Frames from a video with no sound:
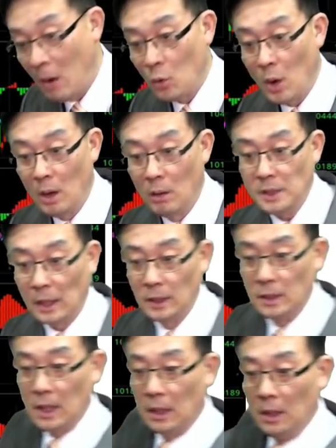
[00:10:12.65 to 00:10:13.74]
括哈，我想
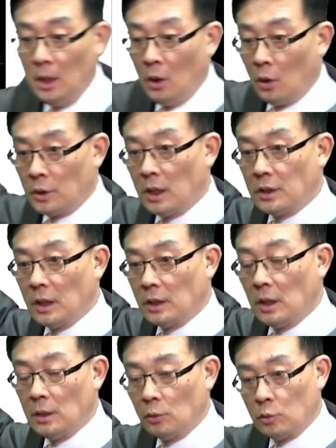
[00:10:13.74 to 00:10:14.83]
以这个哦，这个这个是